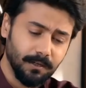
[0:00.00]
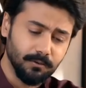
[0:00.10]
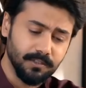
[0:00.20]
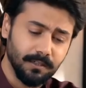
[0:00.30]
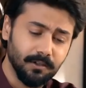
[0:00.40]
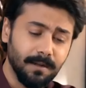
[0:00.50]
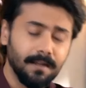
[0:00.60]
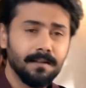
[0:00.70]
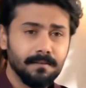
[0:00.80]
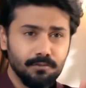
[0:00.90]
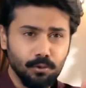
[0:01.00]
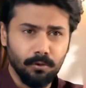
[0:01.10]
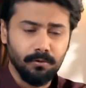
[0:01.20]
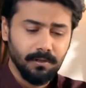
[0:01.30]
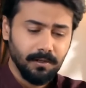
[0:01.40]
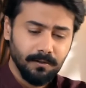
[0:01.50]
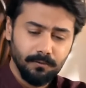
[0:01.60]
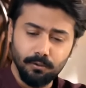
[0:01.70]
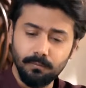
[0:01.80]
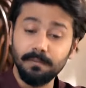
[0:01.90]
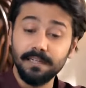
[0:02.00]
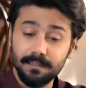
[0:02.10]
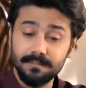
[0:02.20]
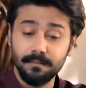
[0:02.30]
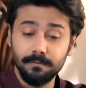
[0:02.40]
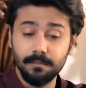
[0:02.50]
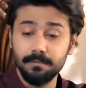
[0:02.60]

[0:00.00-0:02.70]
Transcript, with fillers: तो क्या हो जाएगा और सुनो तुम अमेरिका से